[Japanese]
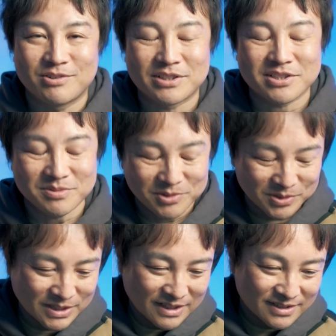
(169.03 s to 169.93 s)
私
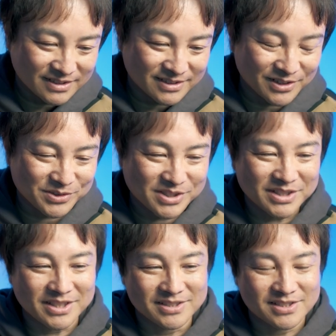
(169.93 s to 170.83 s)
も撮影をして
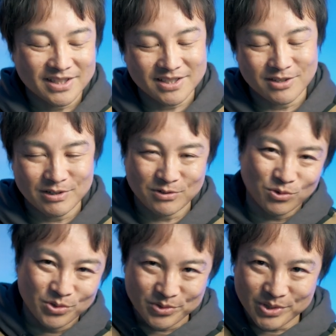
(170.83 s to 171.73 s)
いてスライダーは
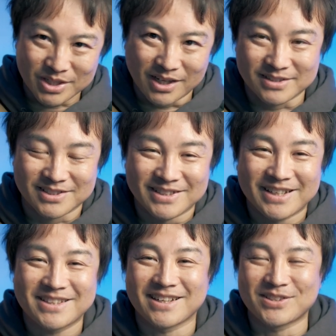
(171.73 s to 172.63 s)
こういう風に担い
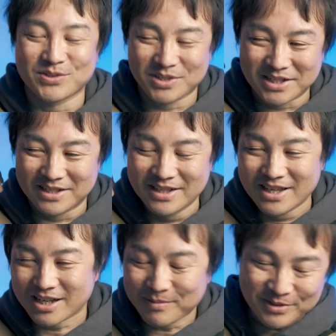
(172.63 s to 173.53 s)
でいったりとか、
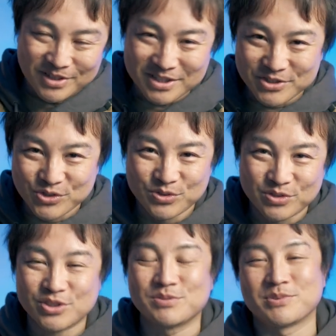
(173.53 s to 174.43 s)
カバンの中に収
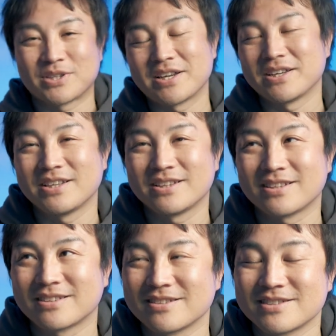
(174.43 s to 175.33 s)
納するのも大変
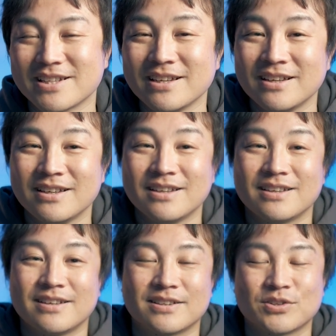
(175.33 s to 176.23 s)
だったんですね。
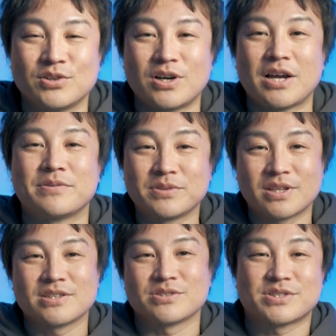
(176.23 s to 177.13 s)
えっ、ー、と、
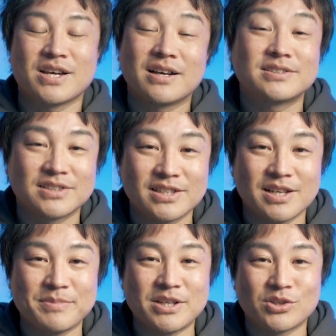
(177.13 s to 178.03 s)
アイフッテージの
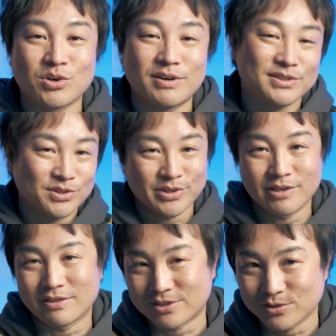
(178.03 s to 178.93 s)
シャークスライダーミニとかはその
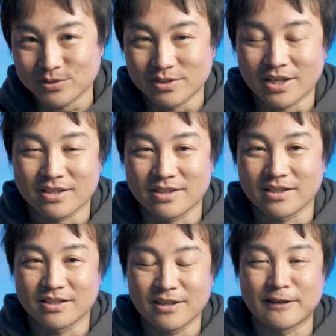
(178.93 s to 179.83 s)
辺はすごく画期
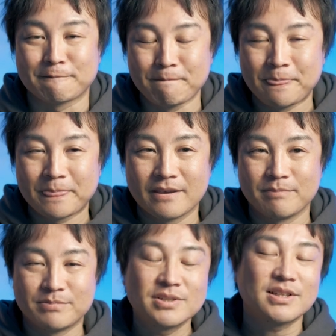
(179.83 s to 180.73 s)
的で、え
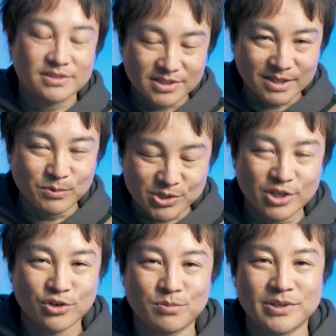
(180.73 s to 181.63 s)
分割して持ち
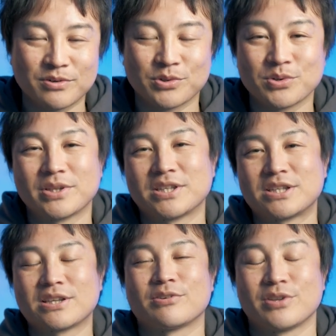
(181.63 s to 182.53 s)
運べることがで
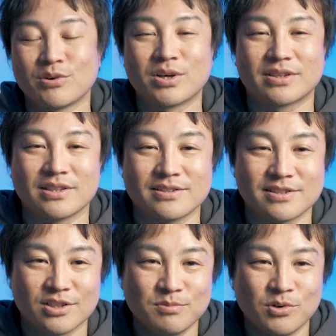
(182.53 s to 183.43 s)
きたので良かったんで
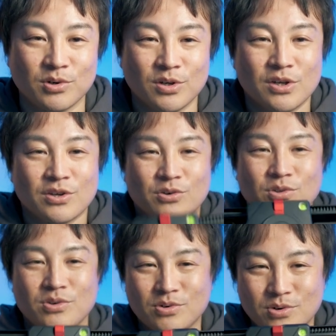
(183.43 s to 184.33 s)
すけども、
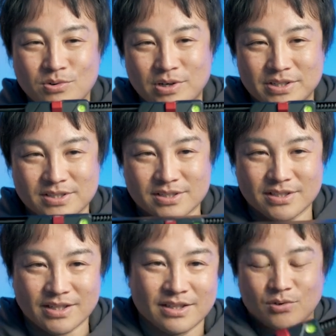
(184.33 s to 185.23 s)
この子はです
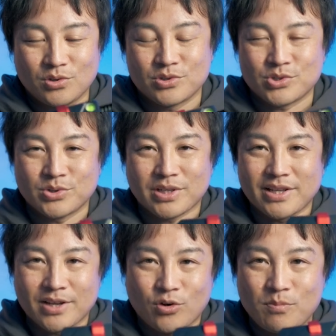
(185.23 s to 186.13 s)
ね、この状
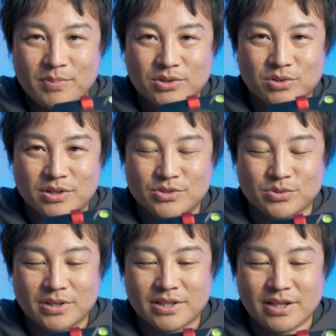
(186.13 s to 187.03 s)
態で、コンパクトな
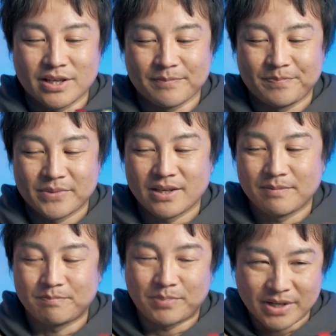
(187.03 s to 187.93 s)
状態で、
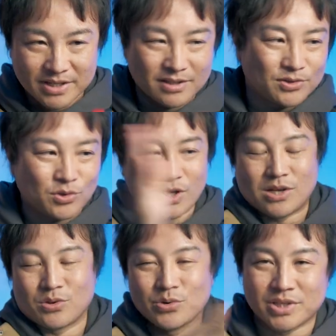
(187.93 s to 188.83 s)
え倍の
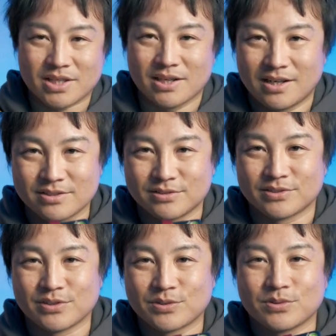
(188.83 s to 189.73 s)
可動域があるっ
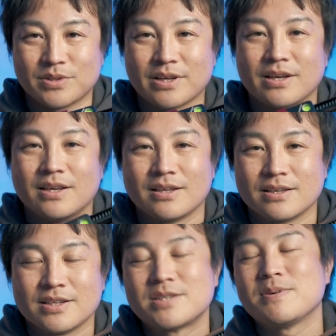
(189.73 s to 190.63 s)
ていうことで、
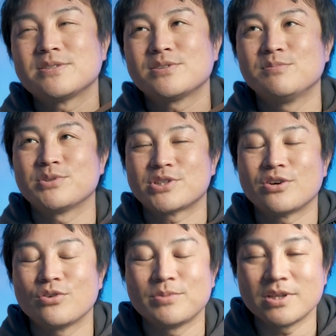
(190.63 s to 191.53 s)
一番その持ち
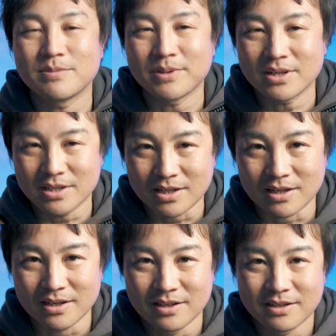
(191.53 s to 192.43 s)
運びに便利
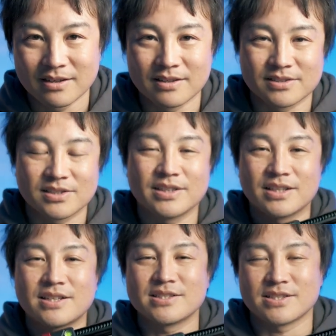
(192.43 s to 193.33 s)
な、えー、
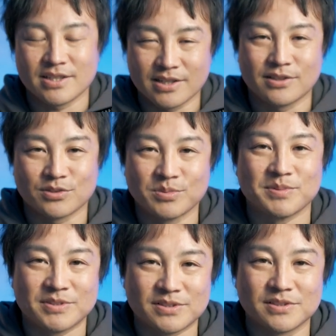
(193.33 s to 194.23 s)
スライダーなんじゃないかなと思い
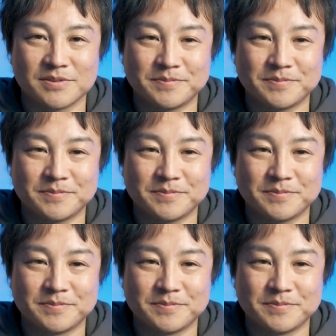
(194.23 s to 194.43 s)
ます。